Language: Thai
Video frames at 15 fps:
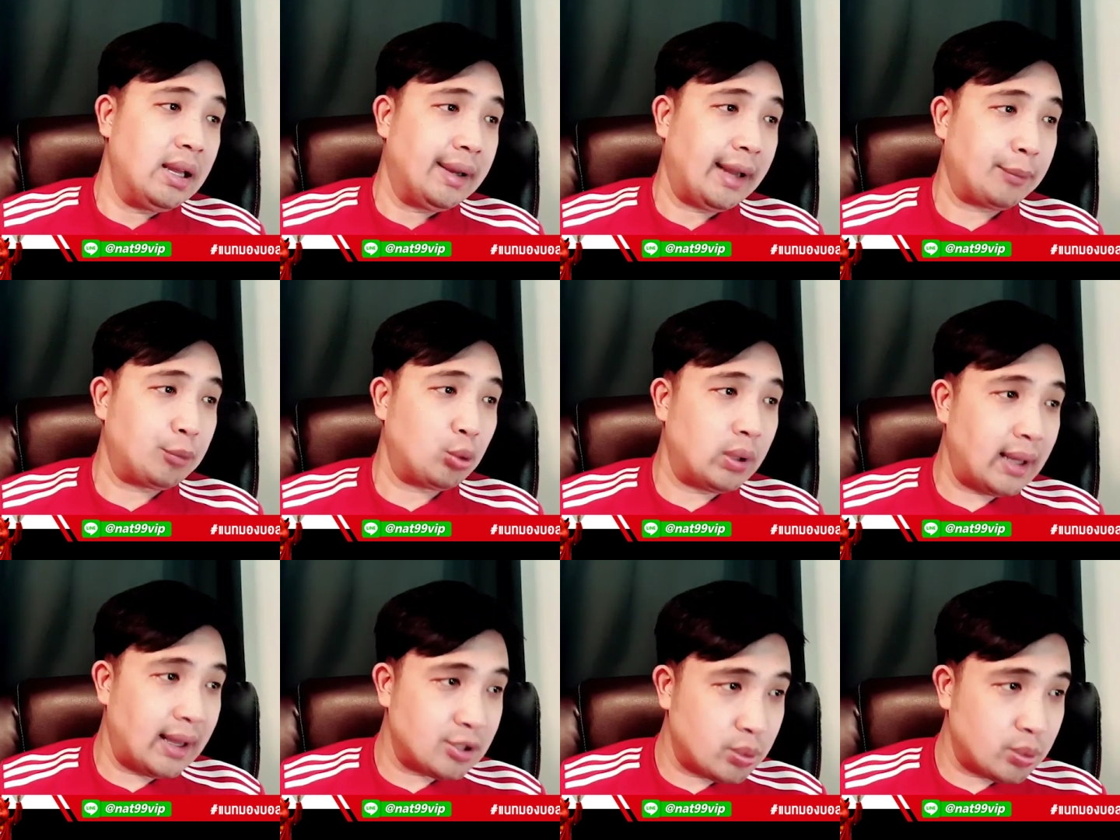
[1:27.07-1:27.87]
นะครับตรง
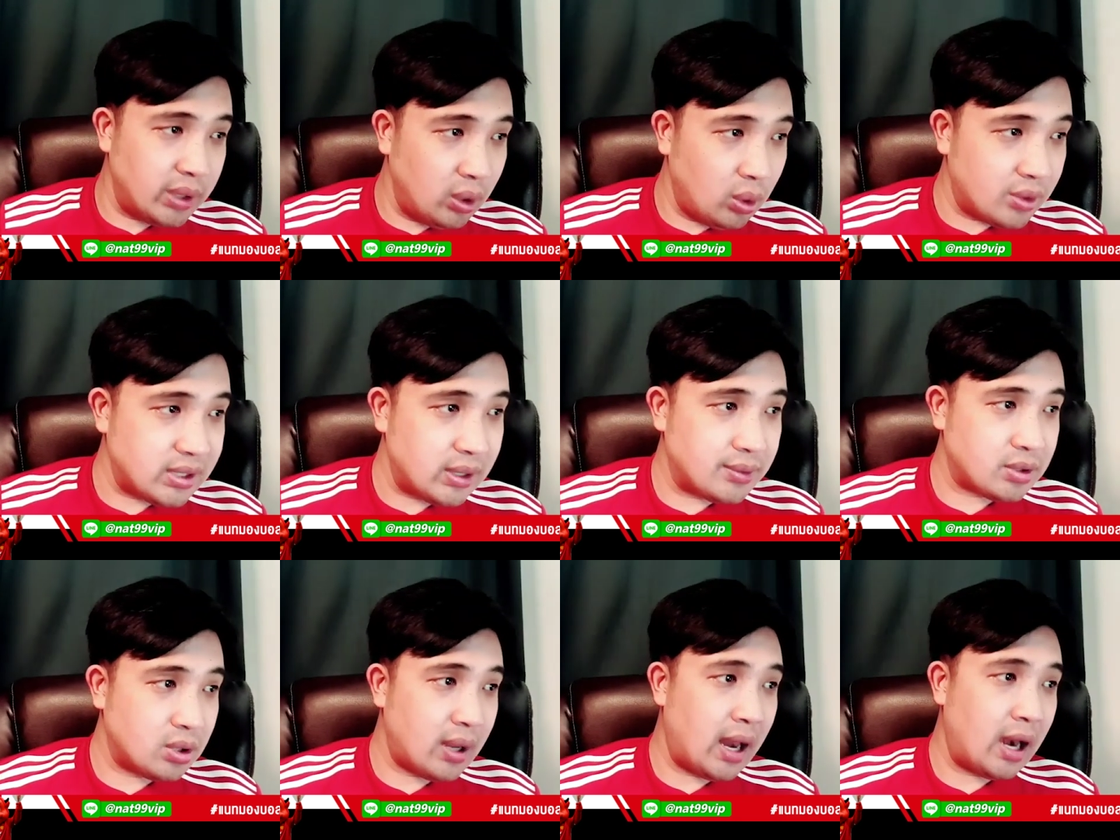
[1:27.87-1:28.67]
กลางชูนี่โลเซล
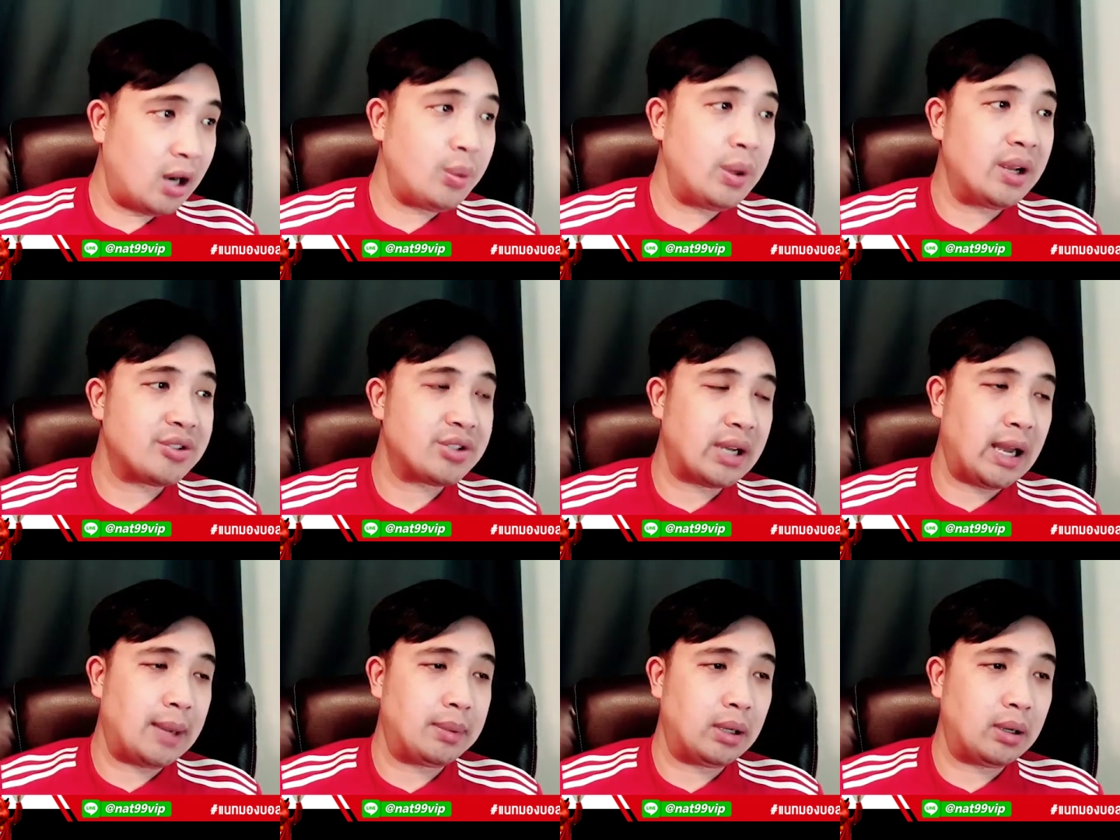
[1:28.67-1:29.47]
โซแฮร์รี่วิงส์
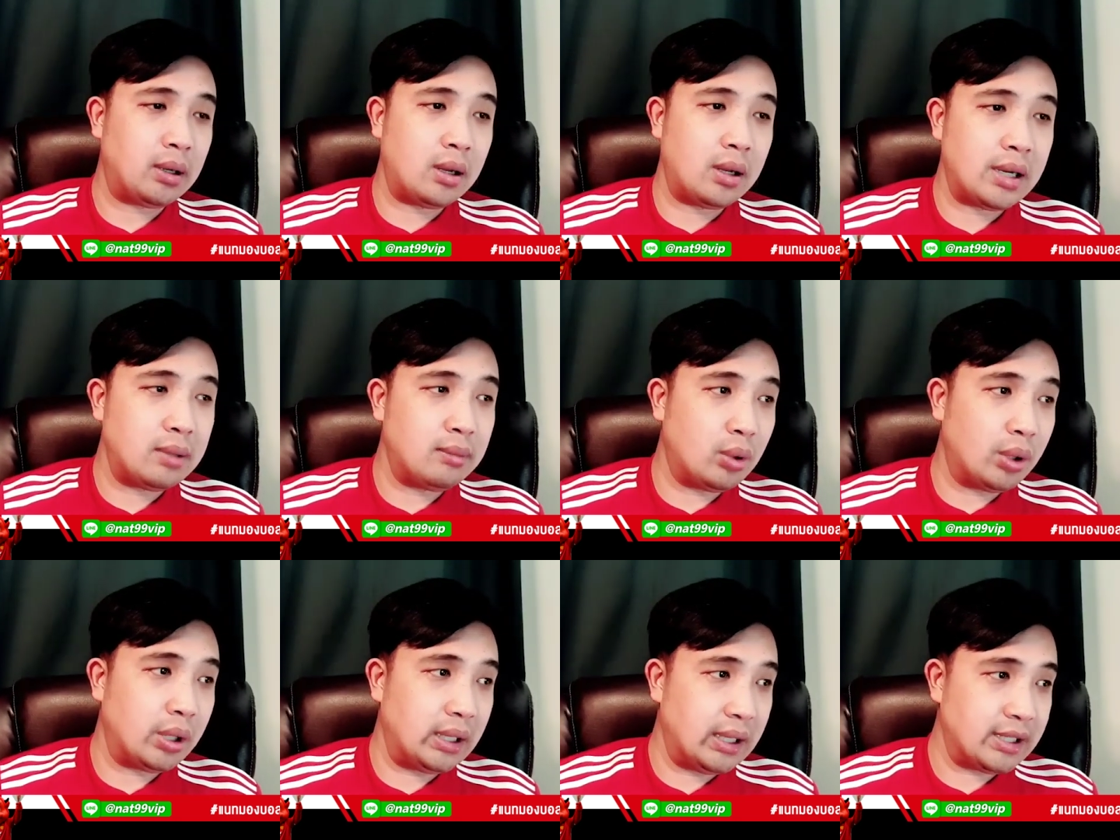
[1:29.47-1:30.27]
ครับแล้วก็ด้านบ
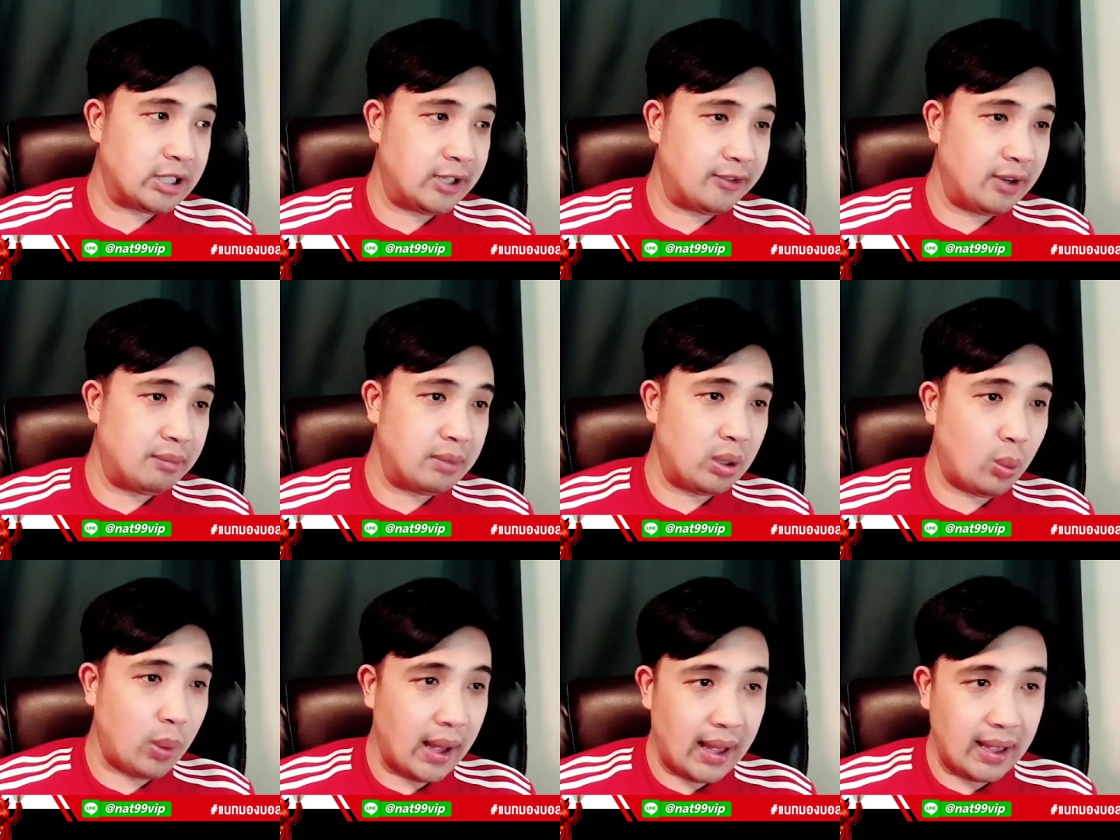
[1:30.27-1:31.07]
นเนี่ยเซฟเฟนเบิ
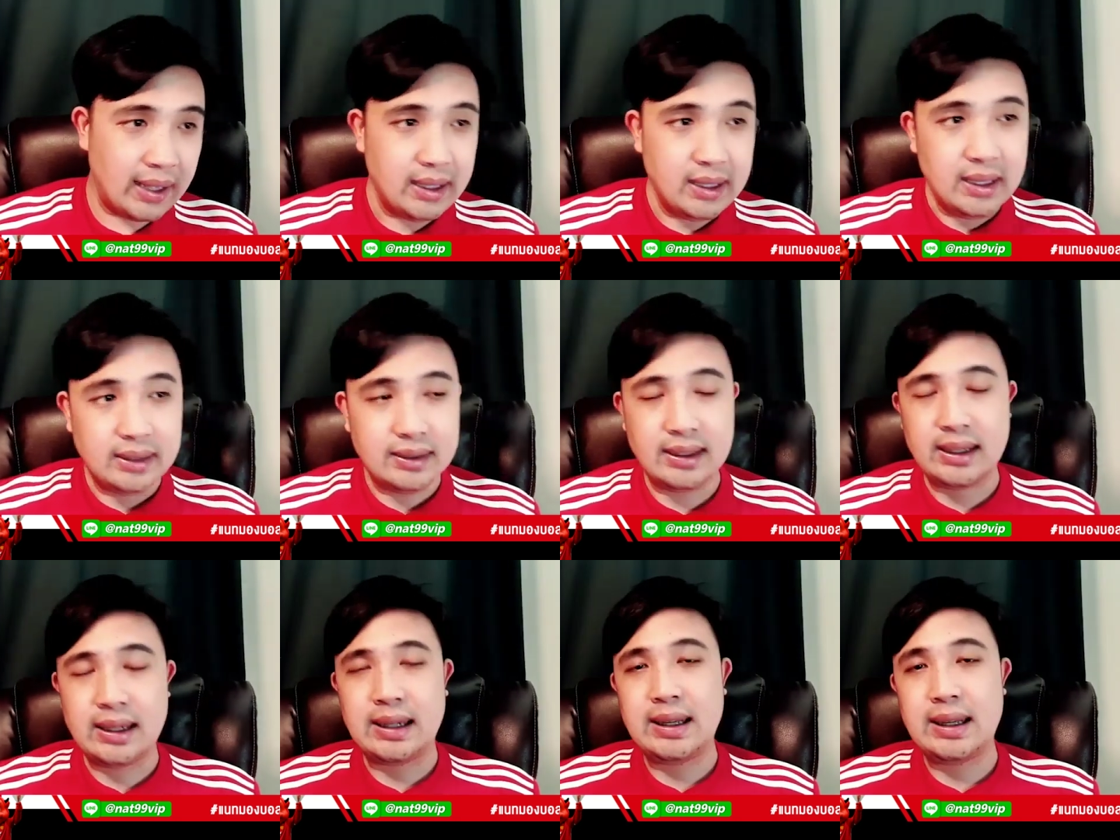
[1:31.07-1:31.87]
ร์กไวด์เด
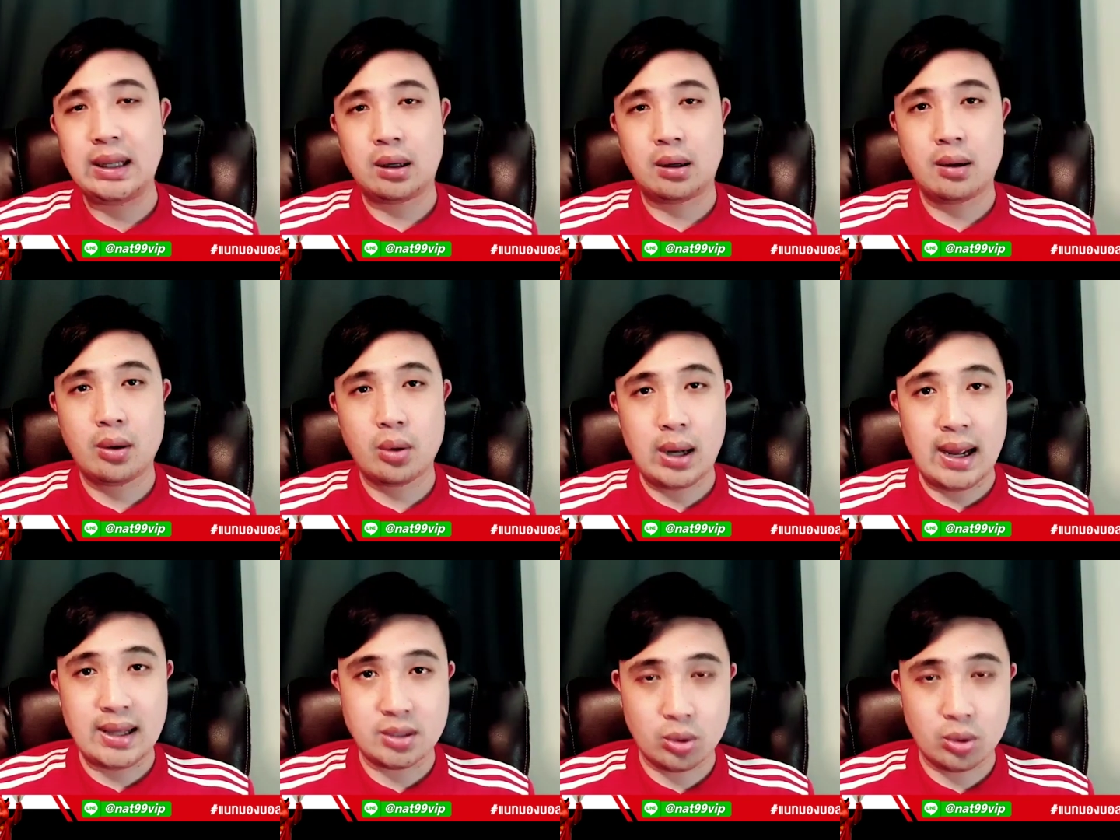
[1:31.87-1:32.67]
ลลี่แล้วก็
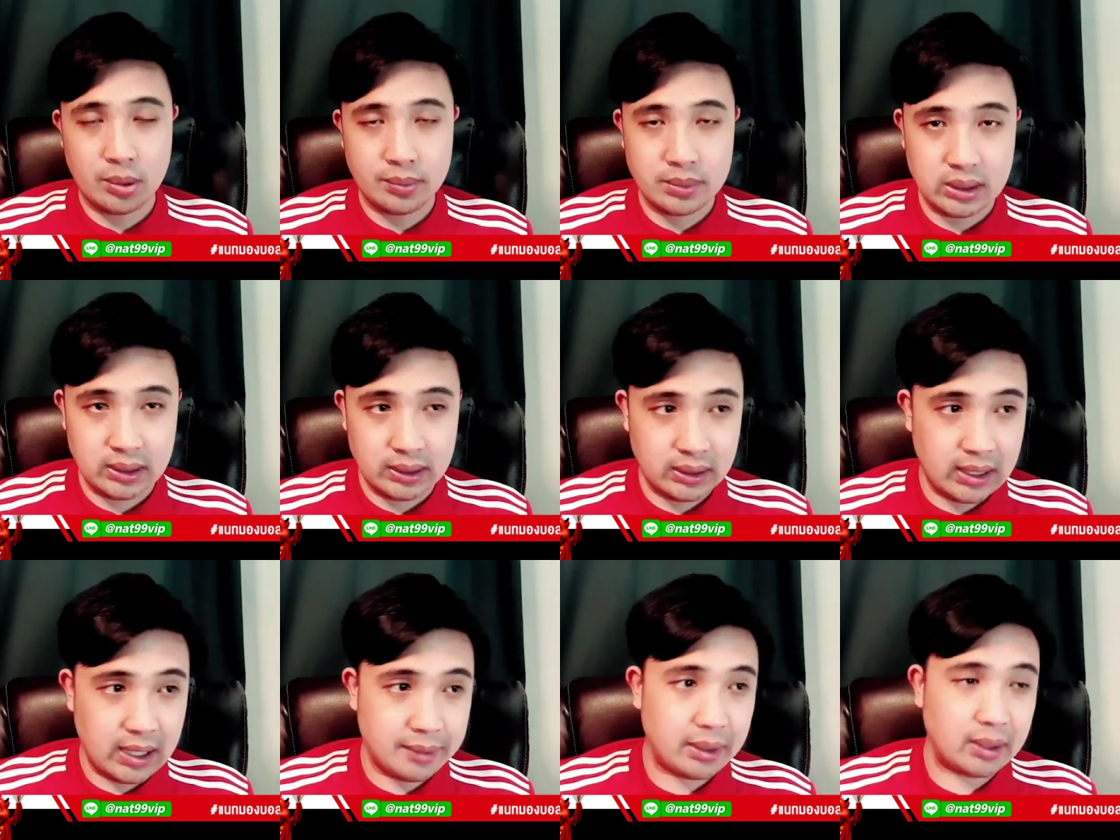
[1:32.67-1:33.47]
อาจจะรวมถึง
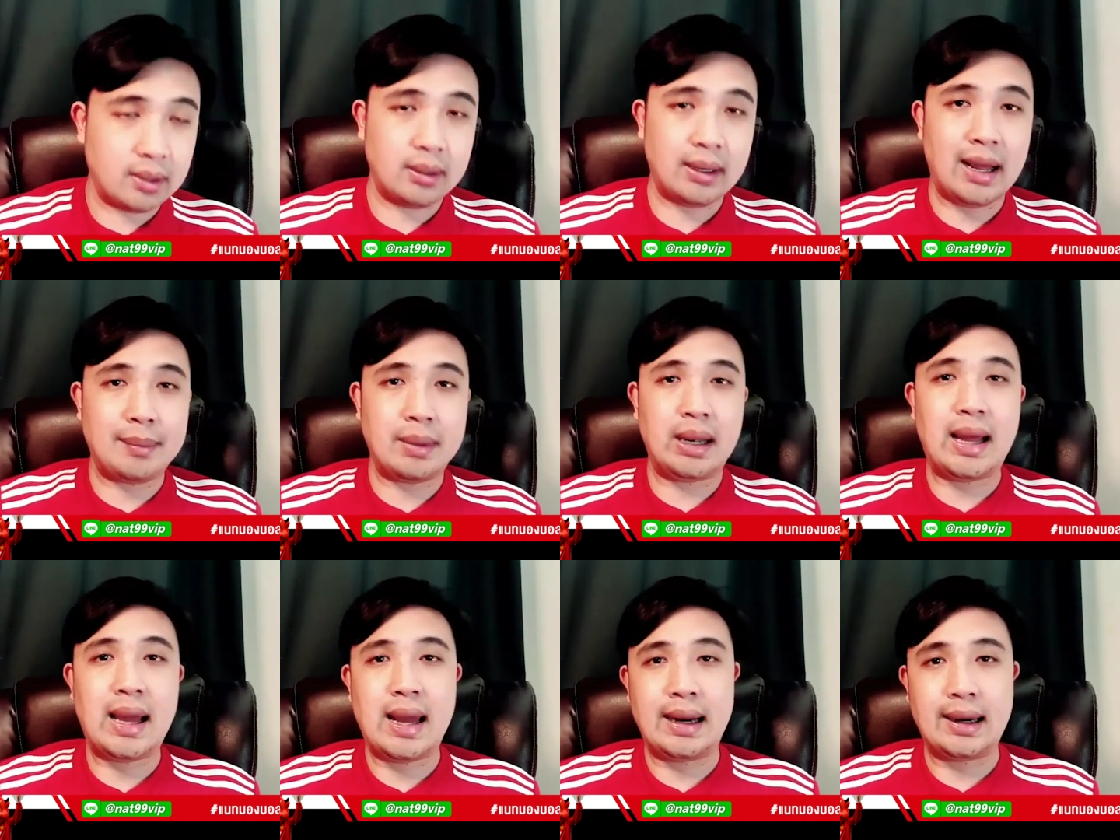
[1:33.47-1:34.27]
เอริกลาเม
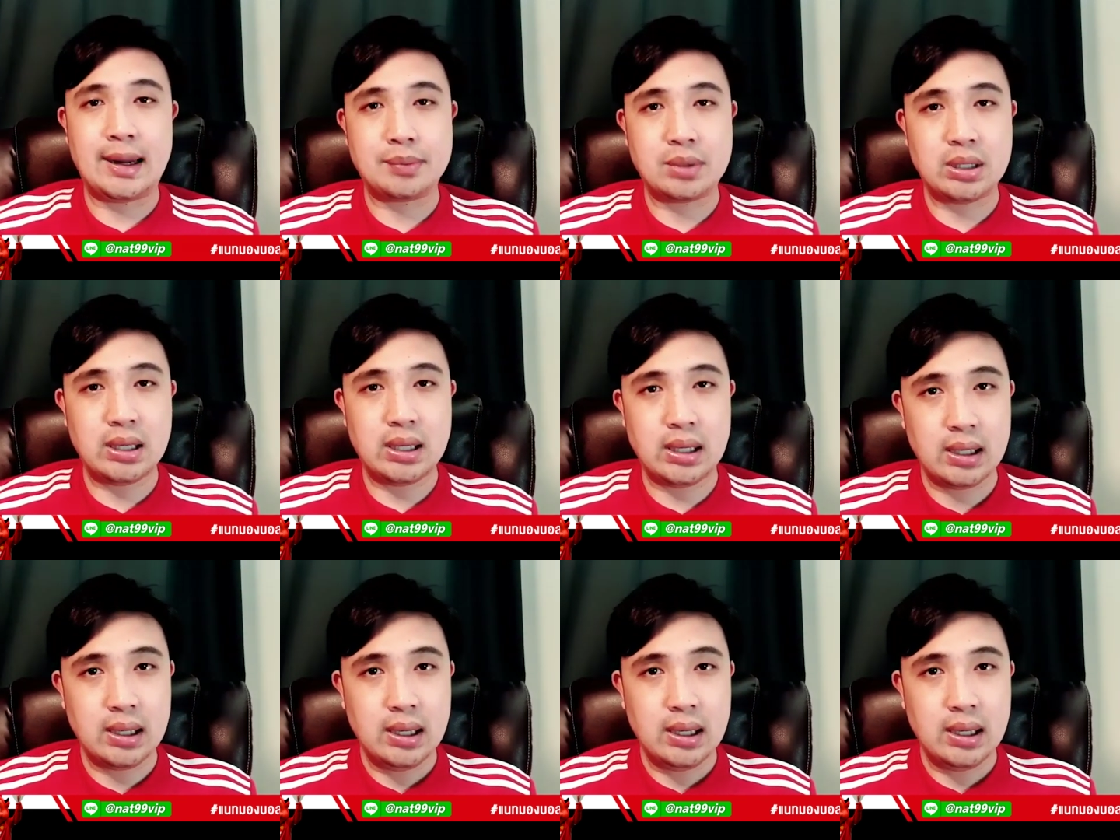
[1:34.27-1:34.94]
ล่านะครับ ที่